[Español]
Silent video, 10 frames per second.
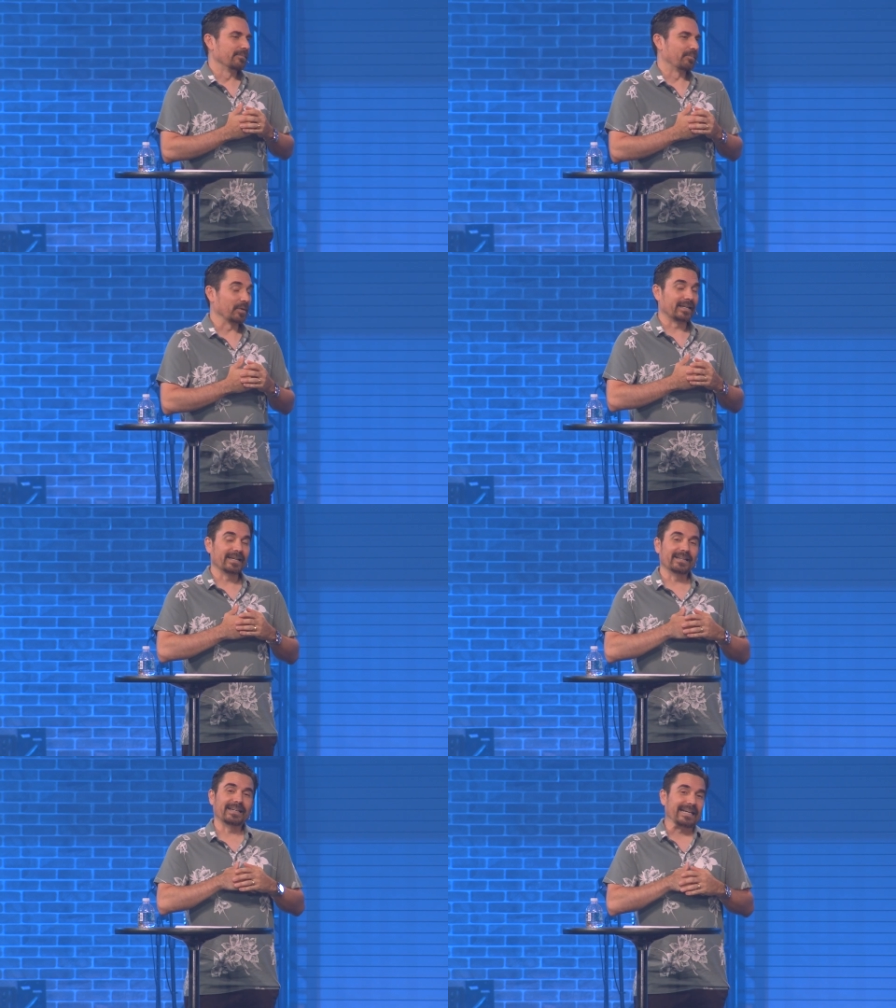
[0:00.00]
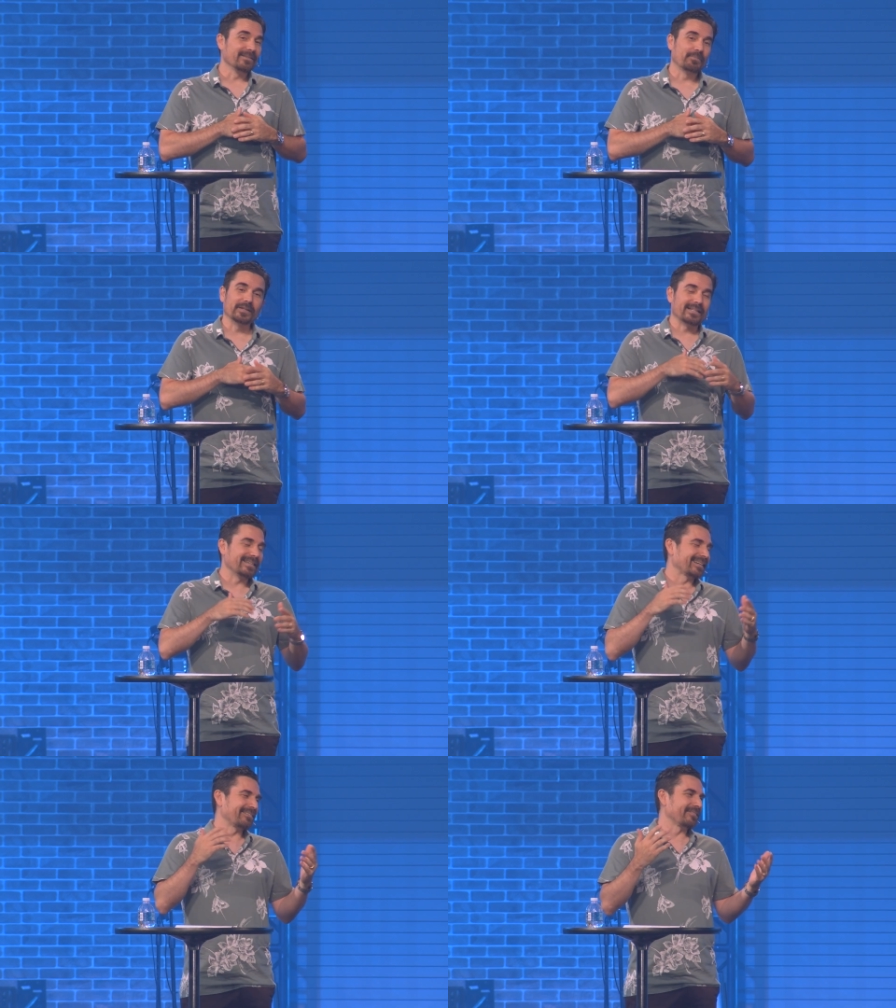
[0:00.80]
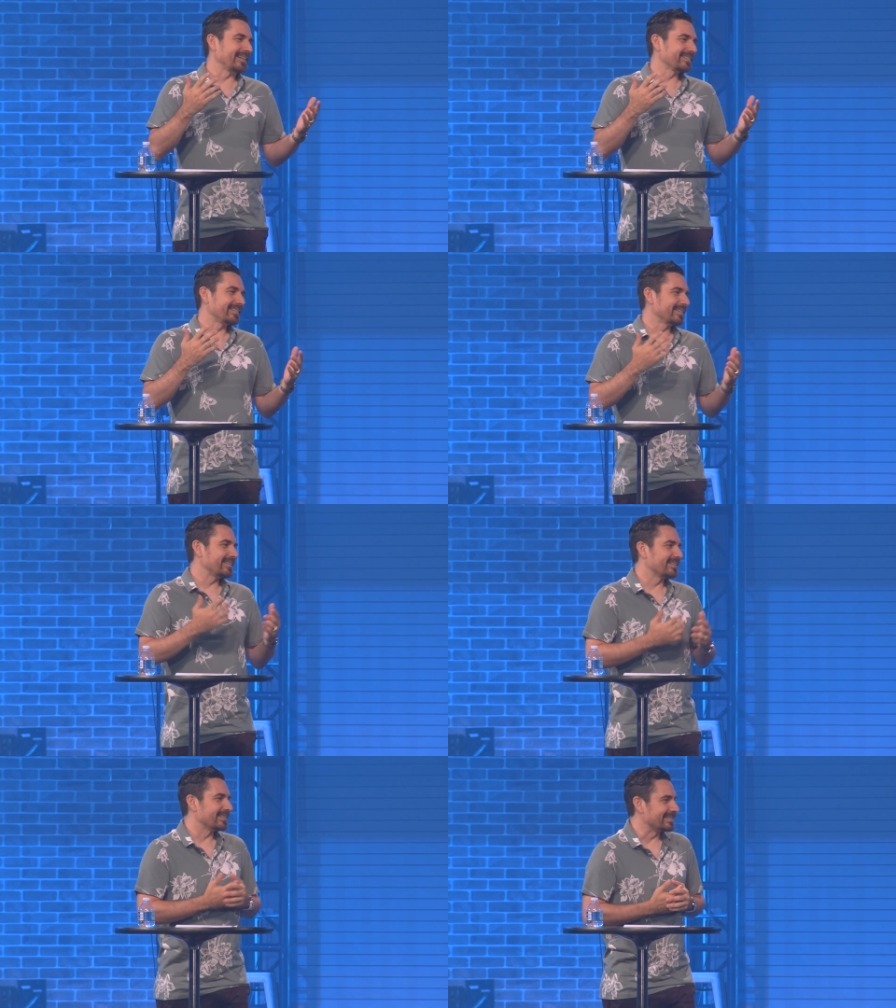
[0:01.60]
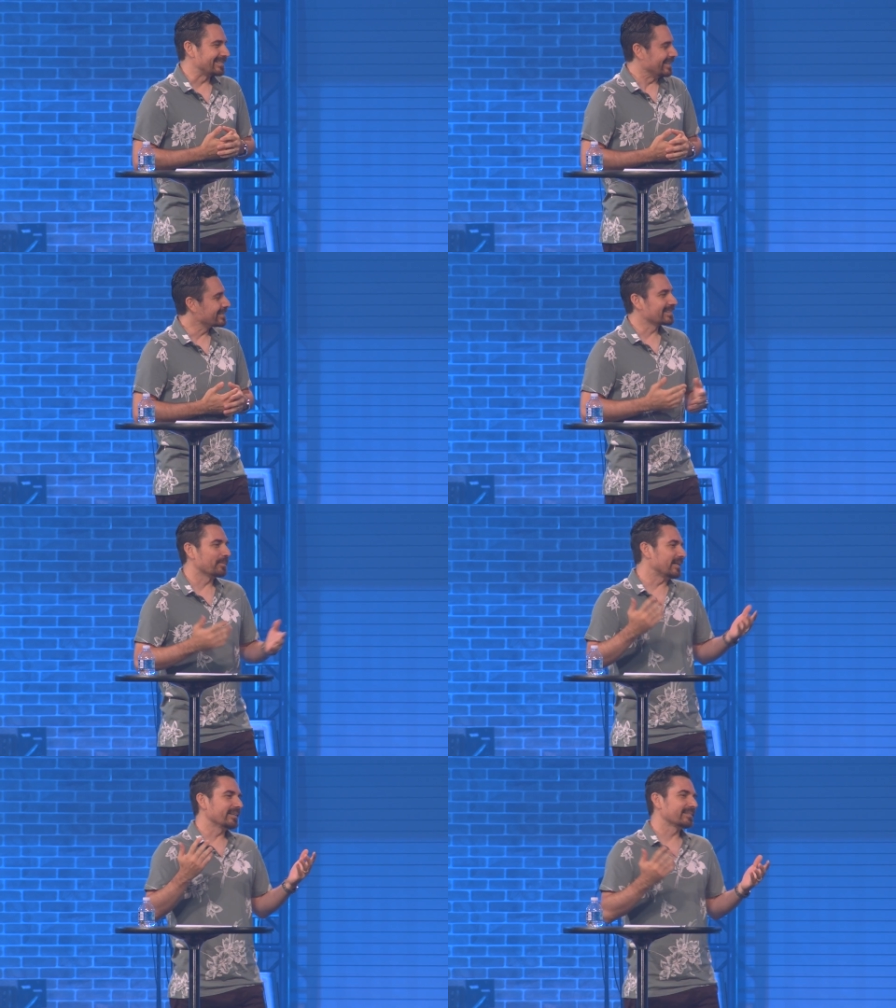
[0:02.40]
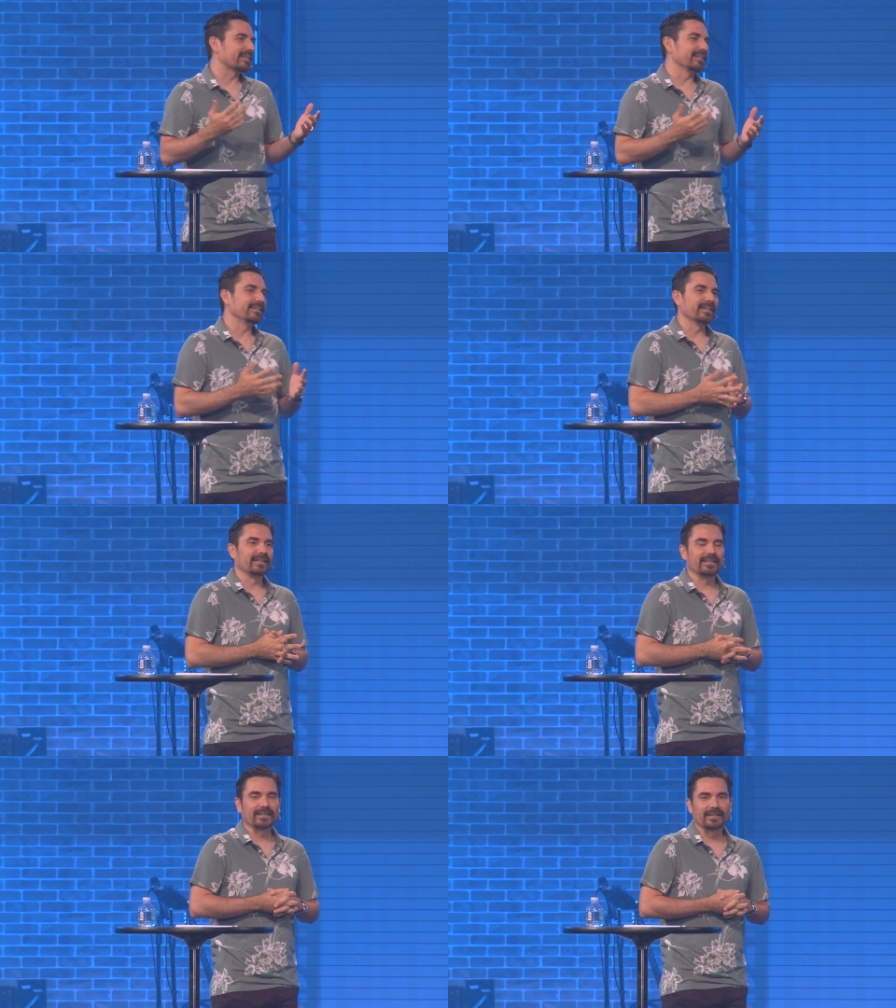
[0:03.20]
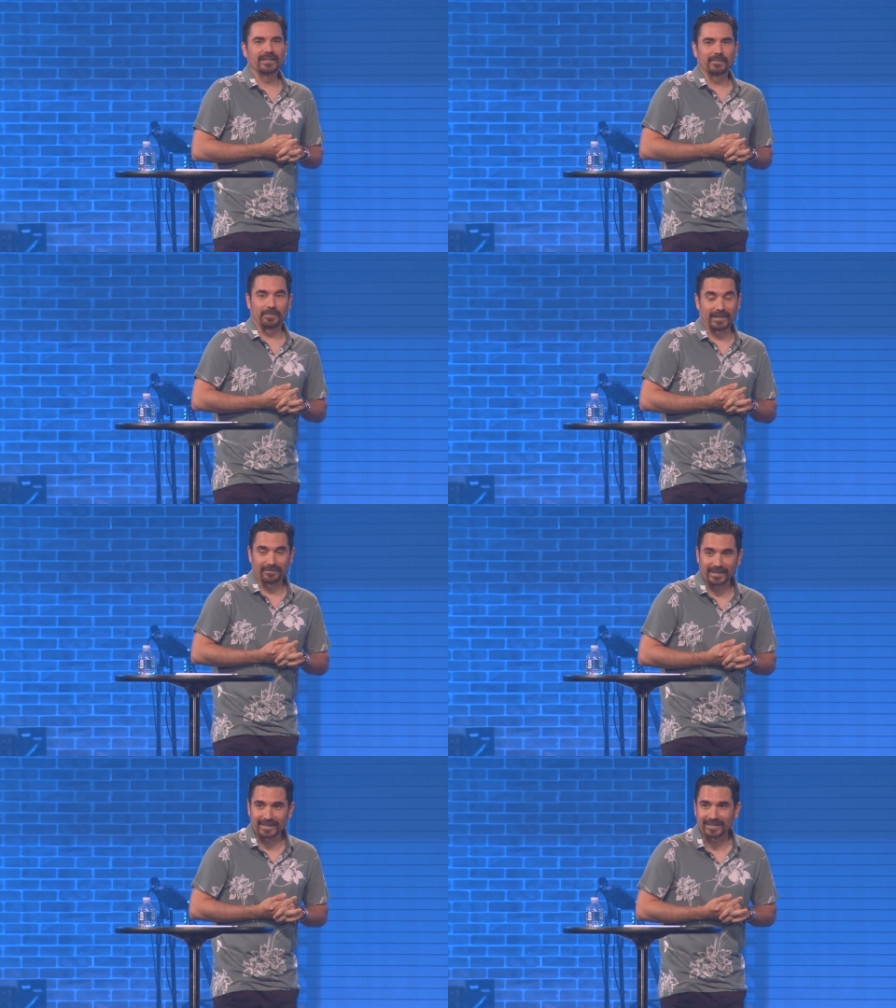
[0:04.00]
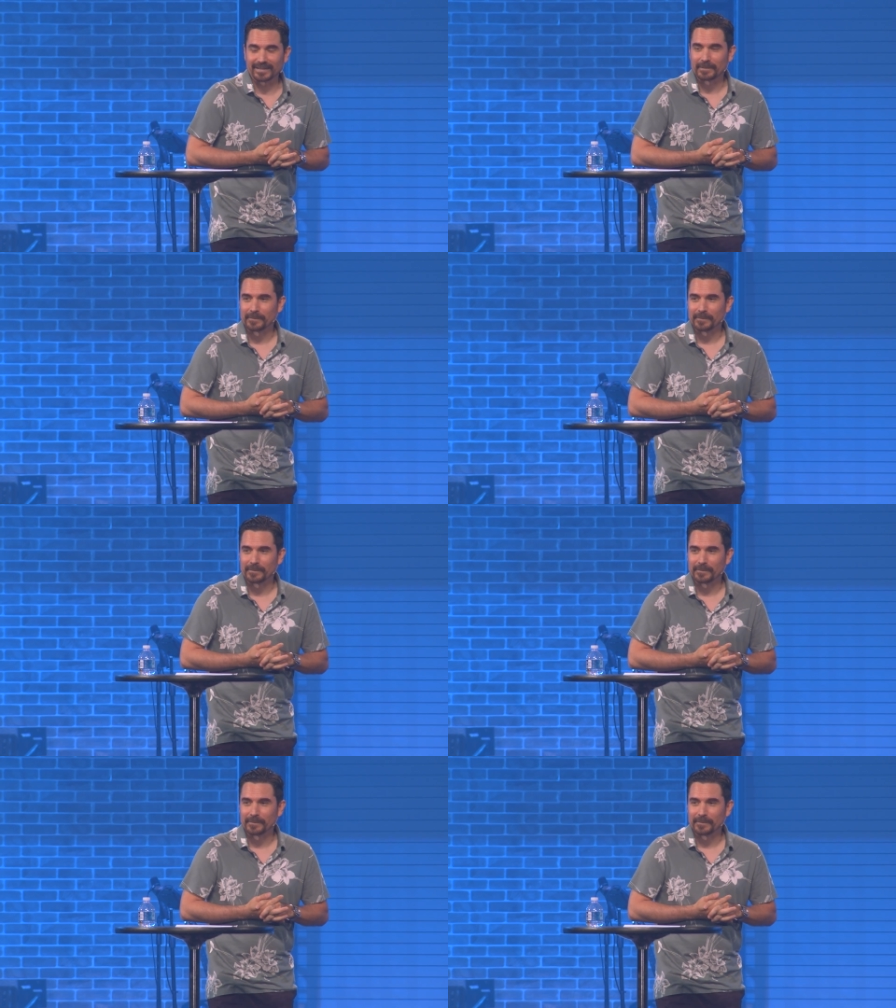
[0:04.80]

porque Él puede llegar a hablarte de tantas maneras que Él tiene para hablar.